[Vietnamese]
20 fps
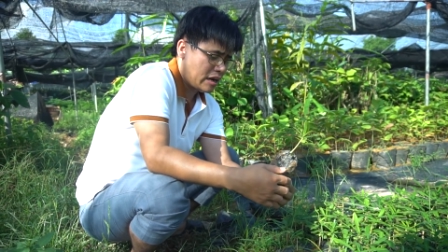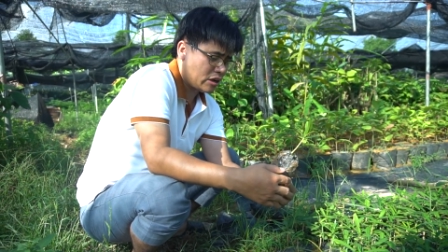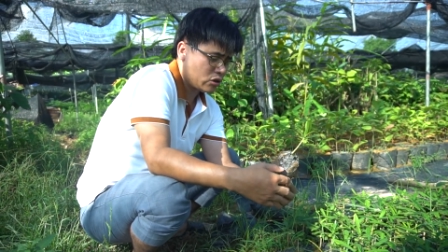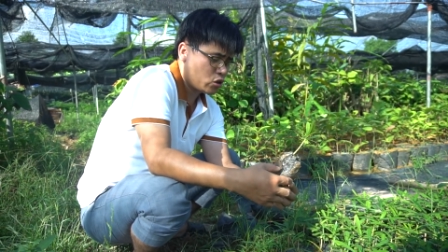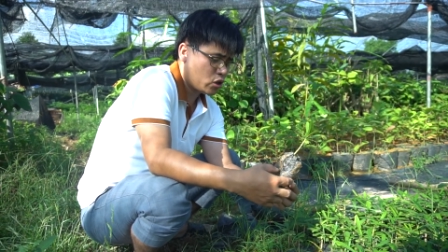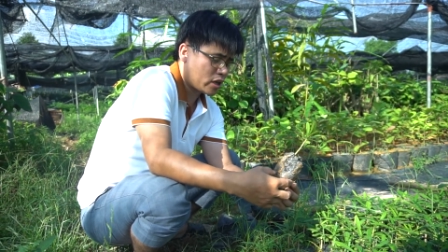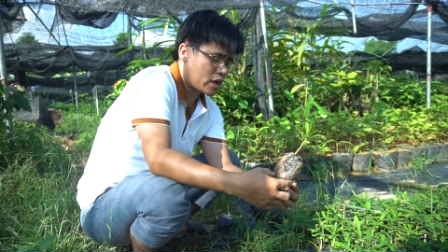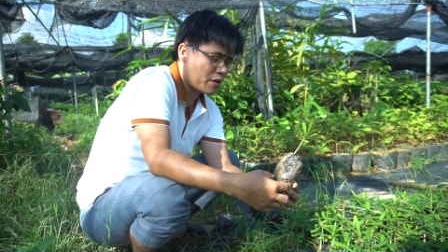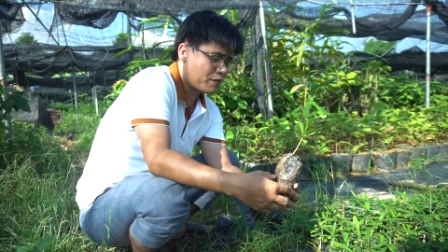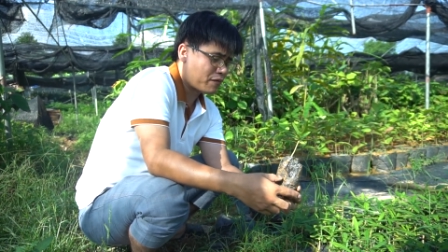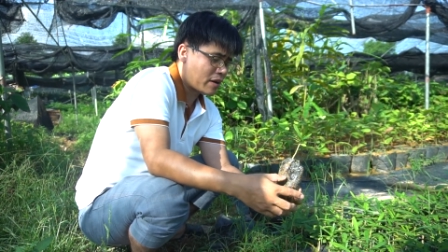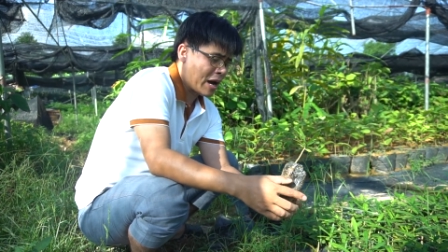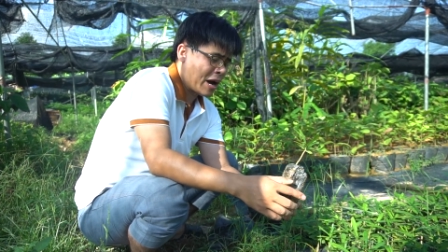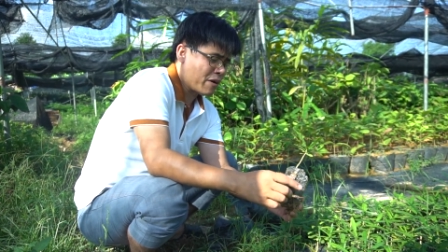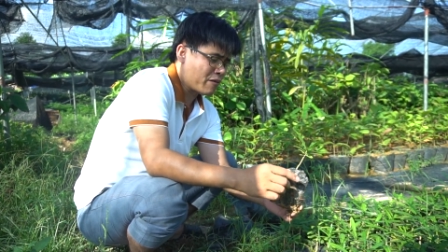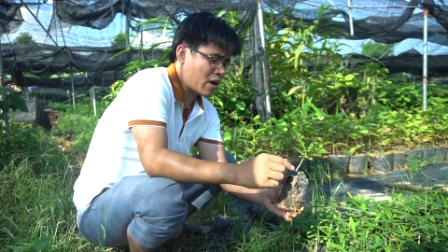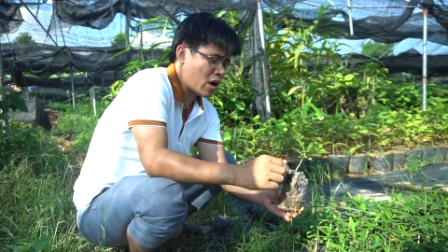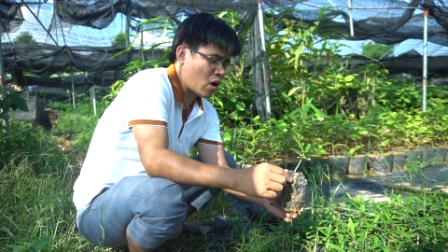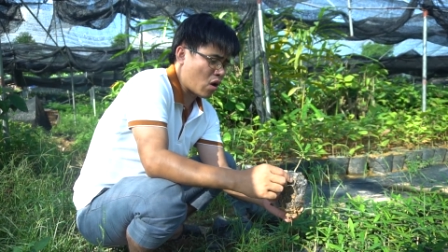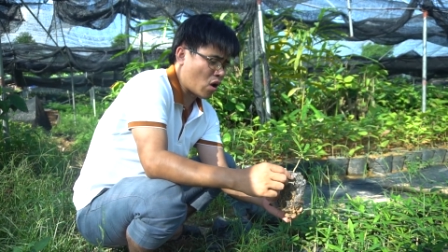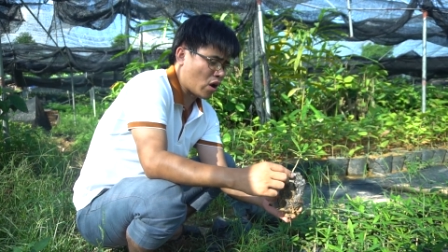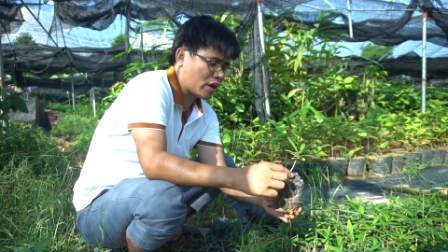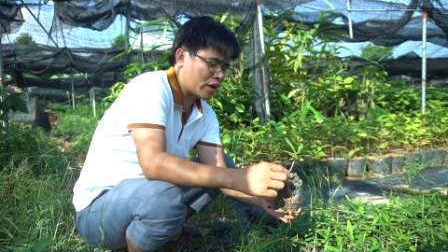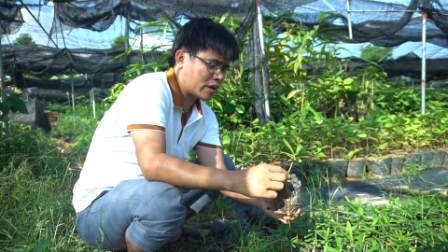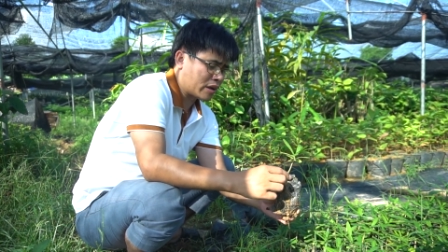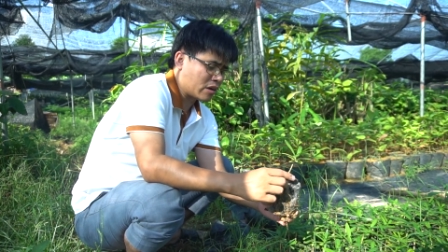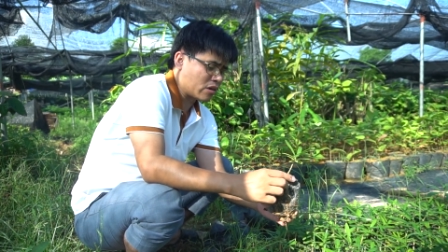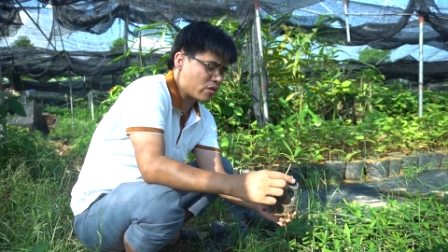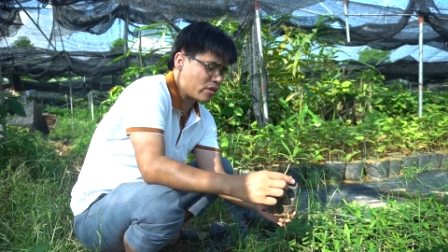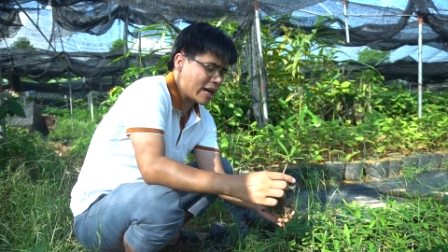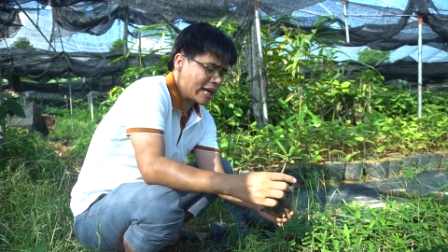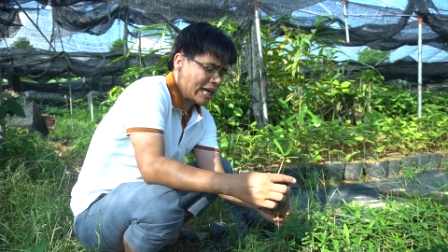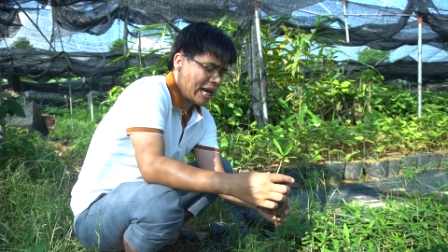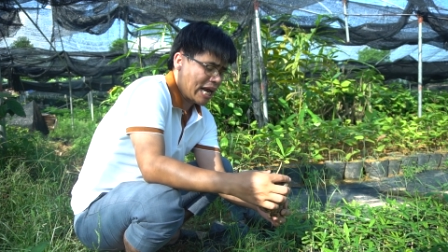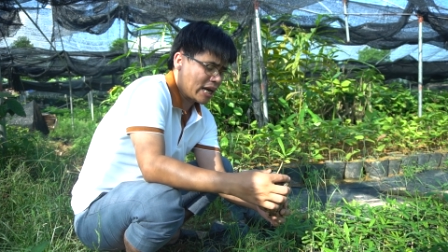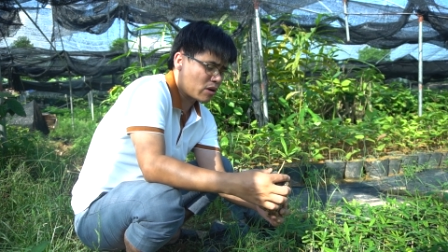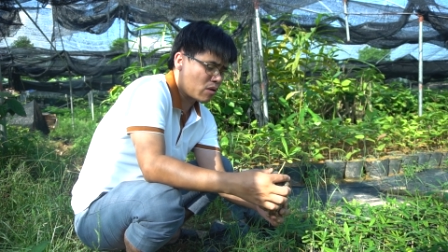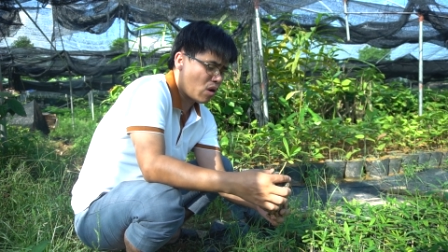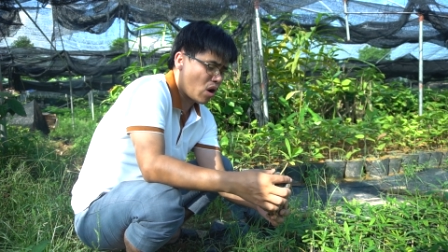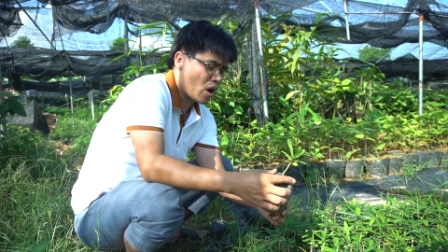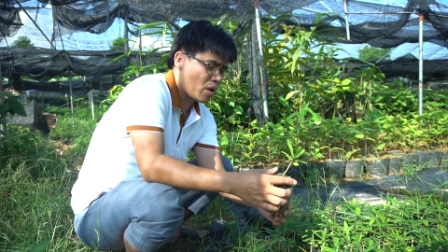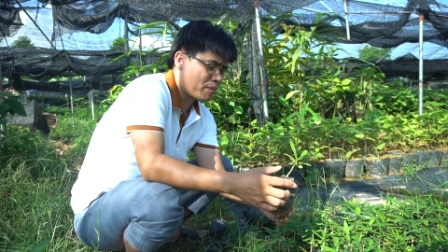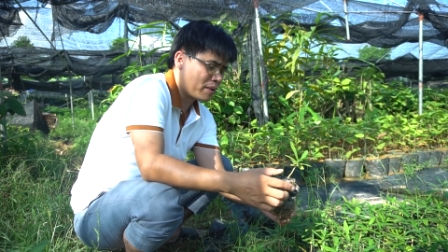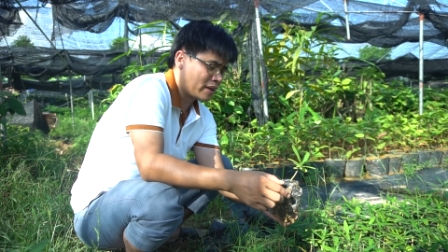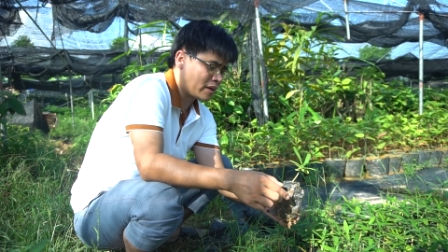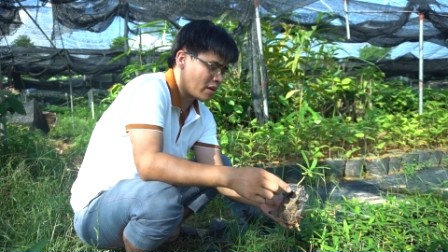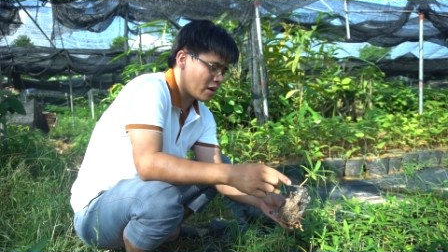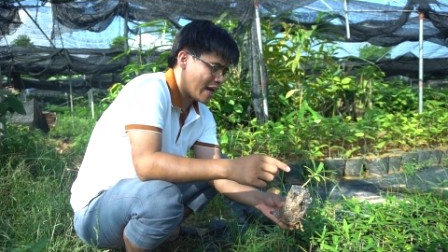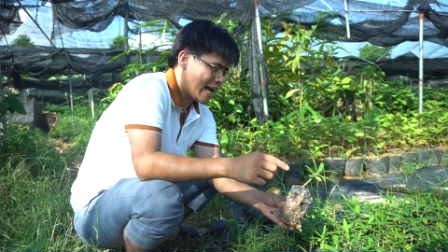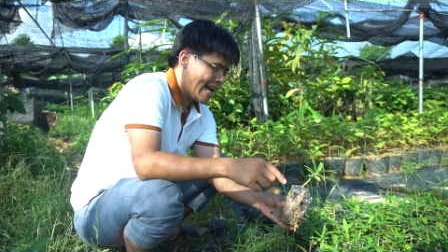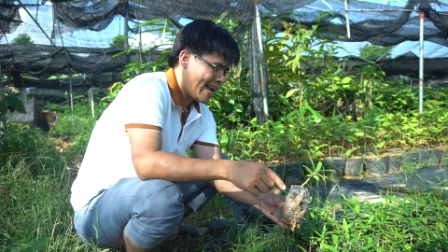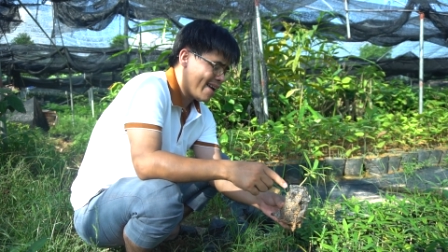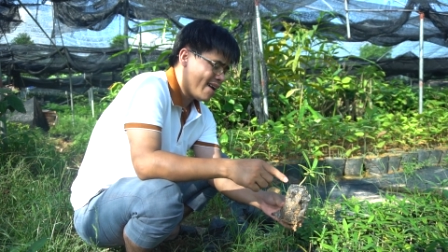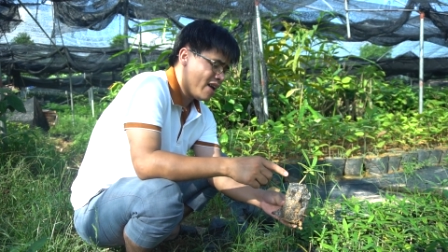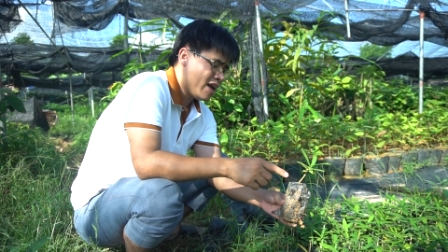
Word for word: truy cập vào và hỏi, có đặt lại câu hỏi của mình đó là